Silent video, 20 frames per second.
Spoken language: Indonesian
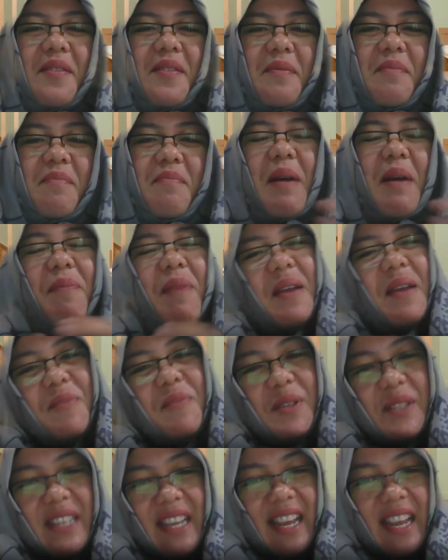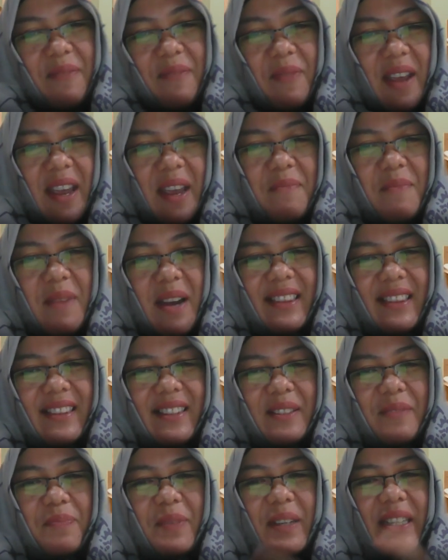Bapak Ibu CGP hebat,
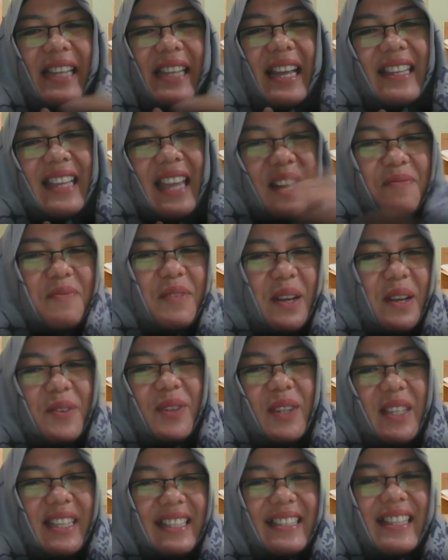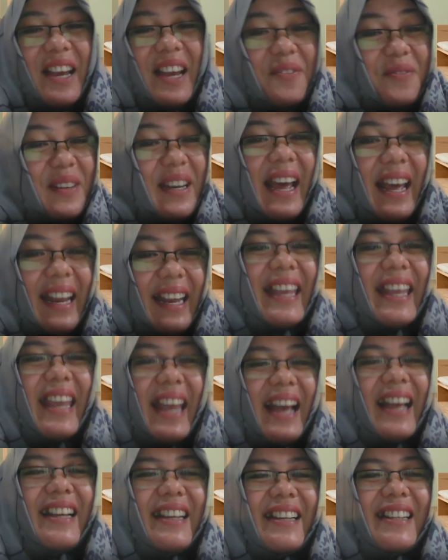pertanyaan berikut ini sangat menarik ya.